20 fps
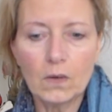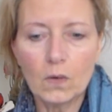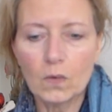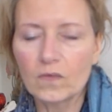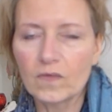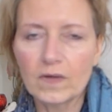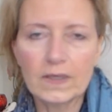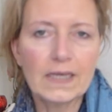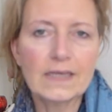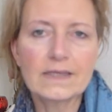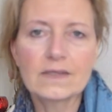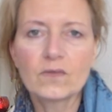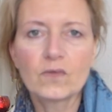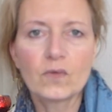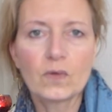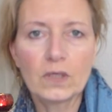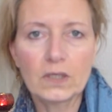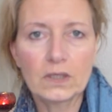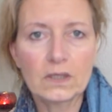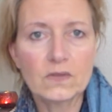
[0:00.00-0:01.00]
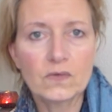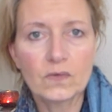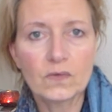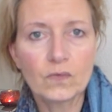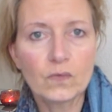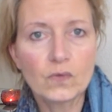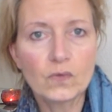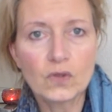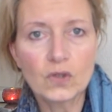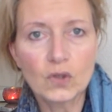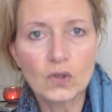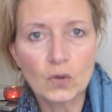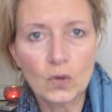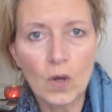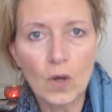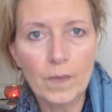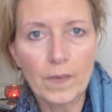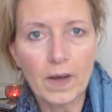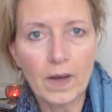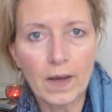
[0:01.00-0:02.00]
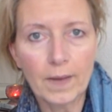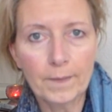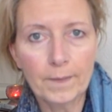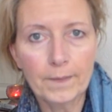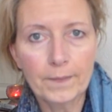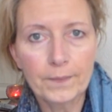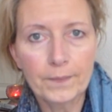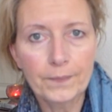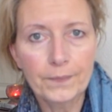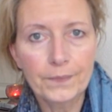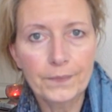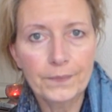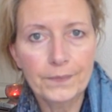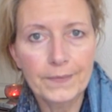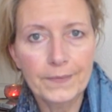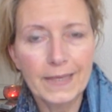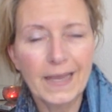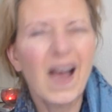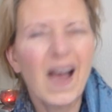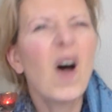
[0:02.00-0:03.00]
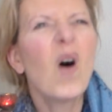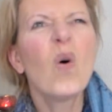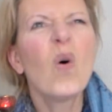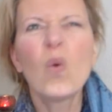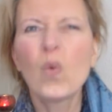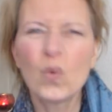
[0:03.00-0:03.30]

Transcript: und vergessen völlig, dass wir einen physischen Körper haben. Auch